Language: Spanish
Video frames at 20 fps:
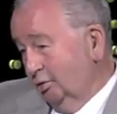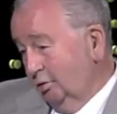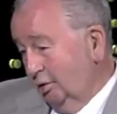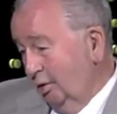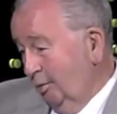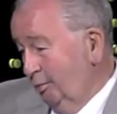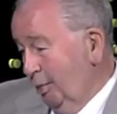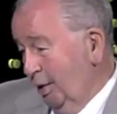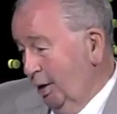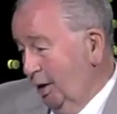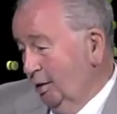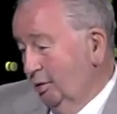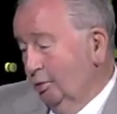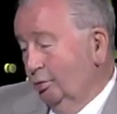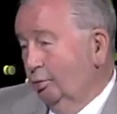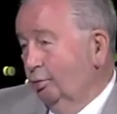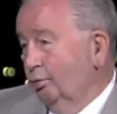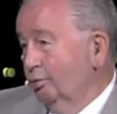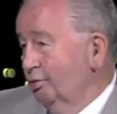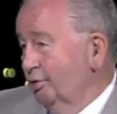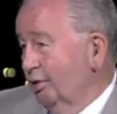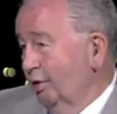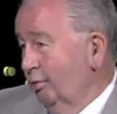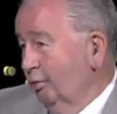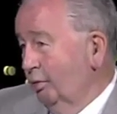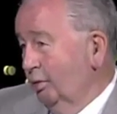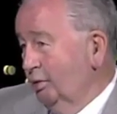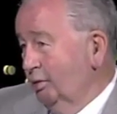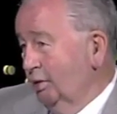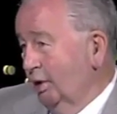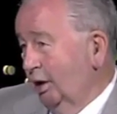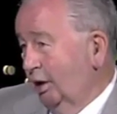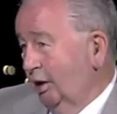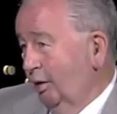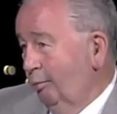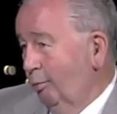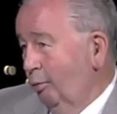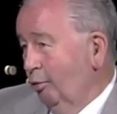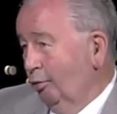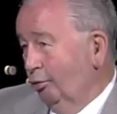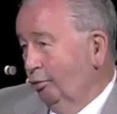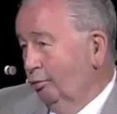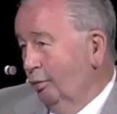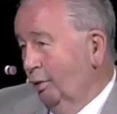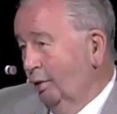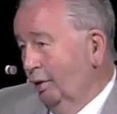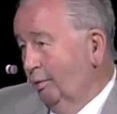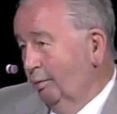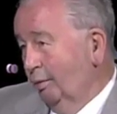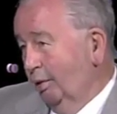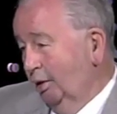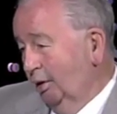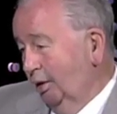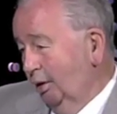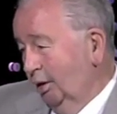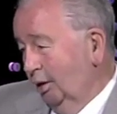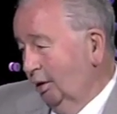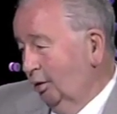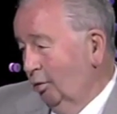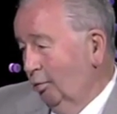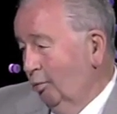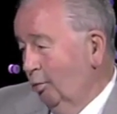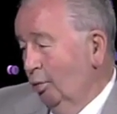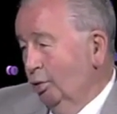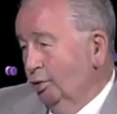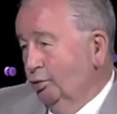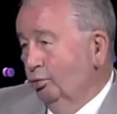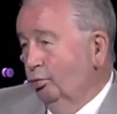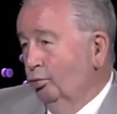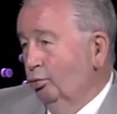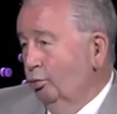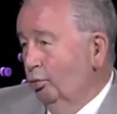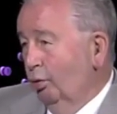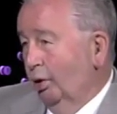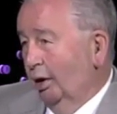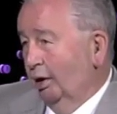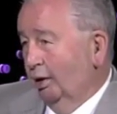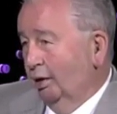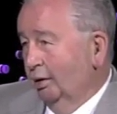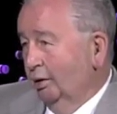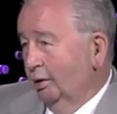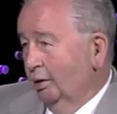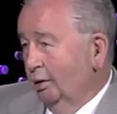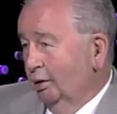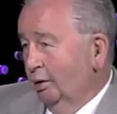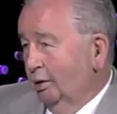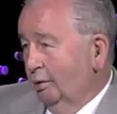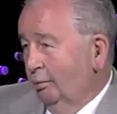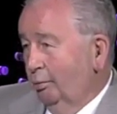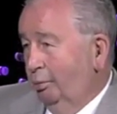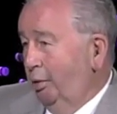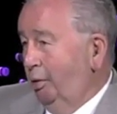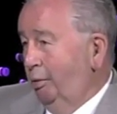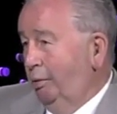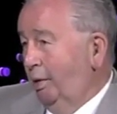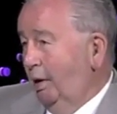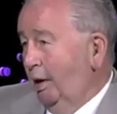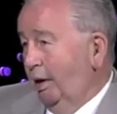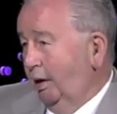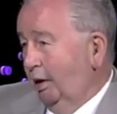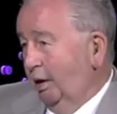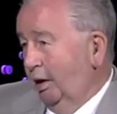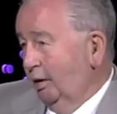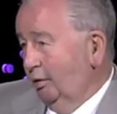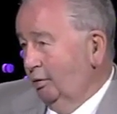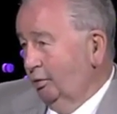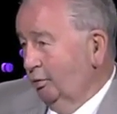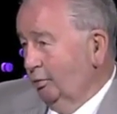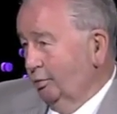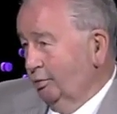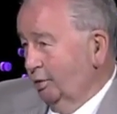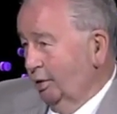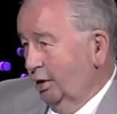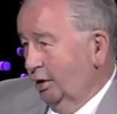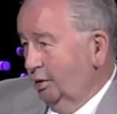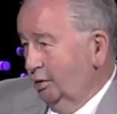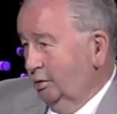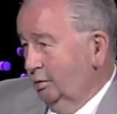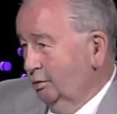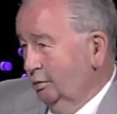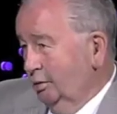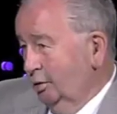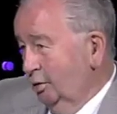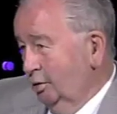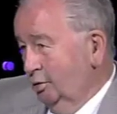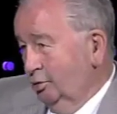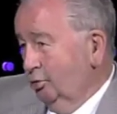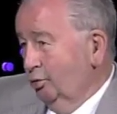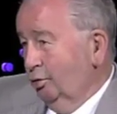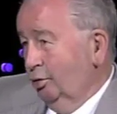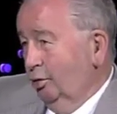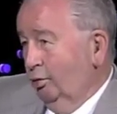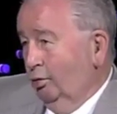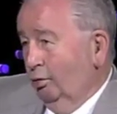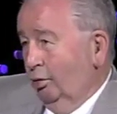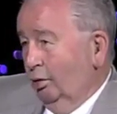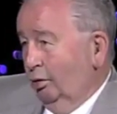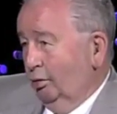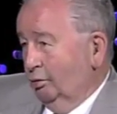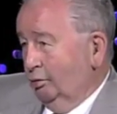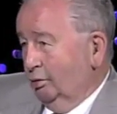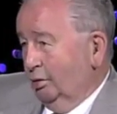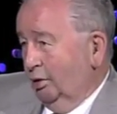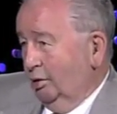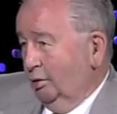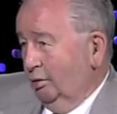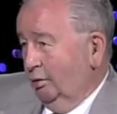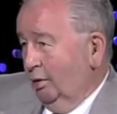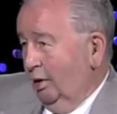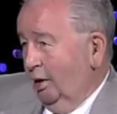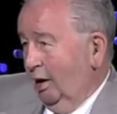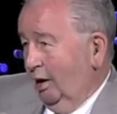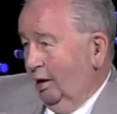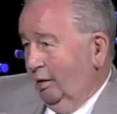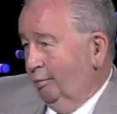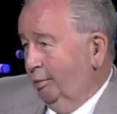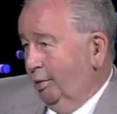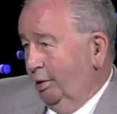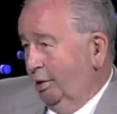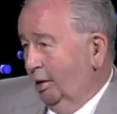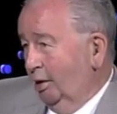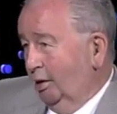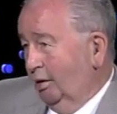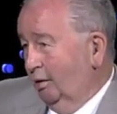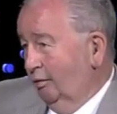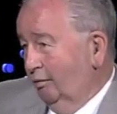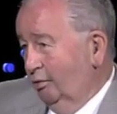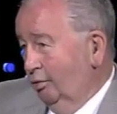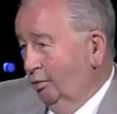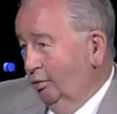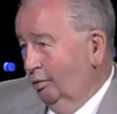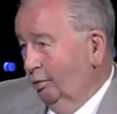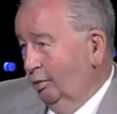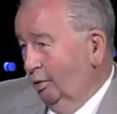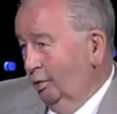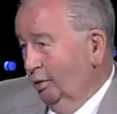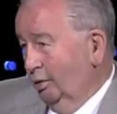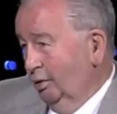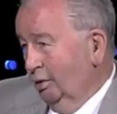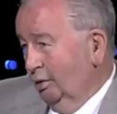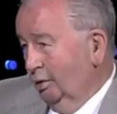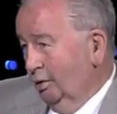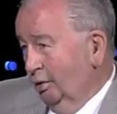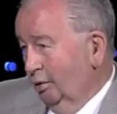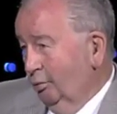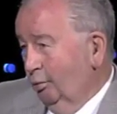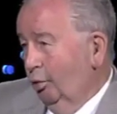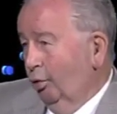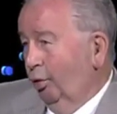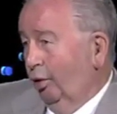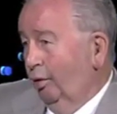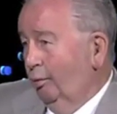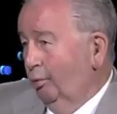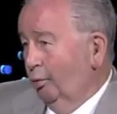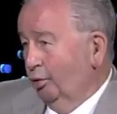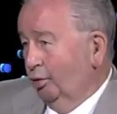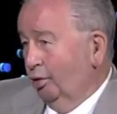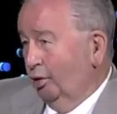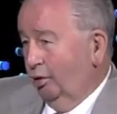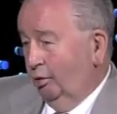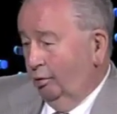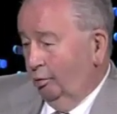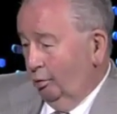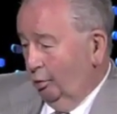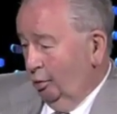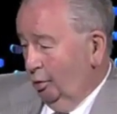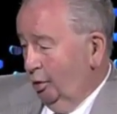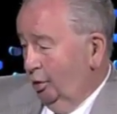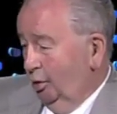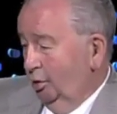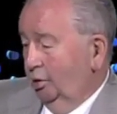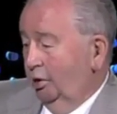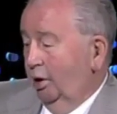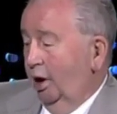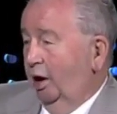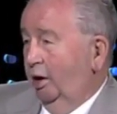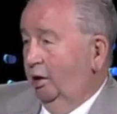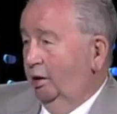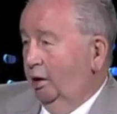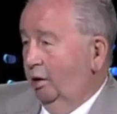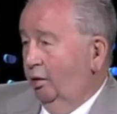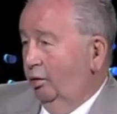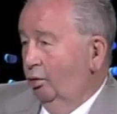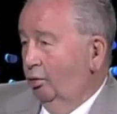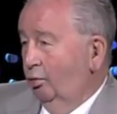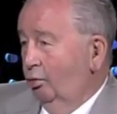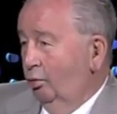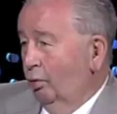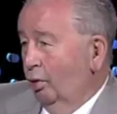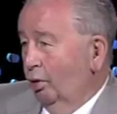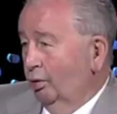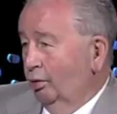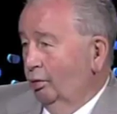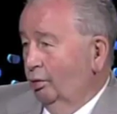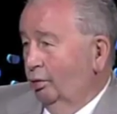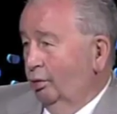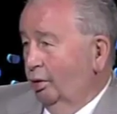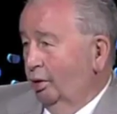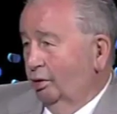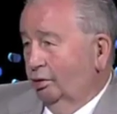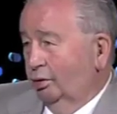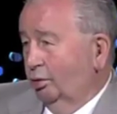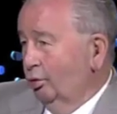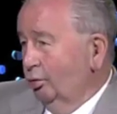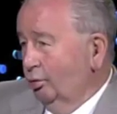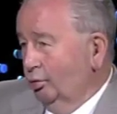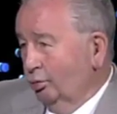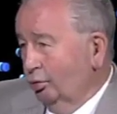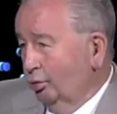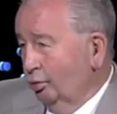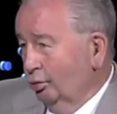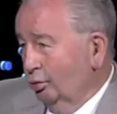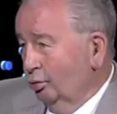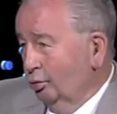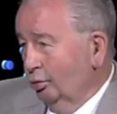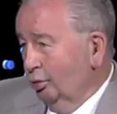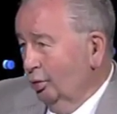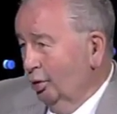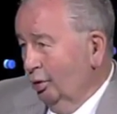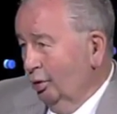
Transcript: está pagando consecuencias que afortunadamente, como es un lugar privilegiado Rosario. Yo digo que Rosario es la capital del fútbol. ¿Por qué motivo? Técnicos, jugadores, todo, todo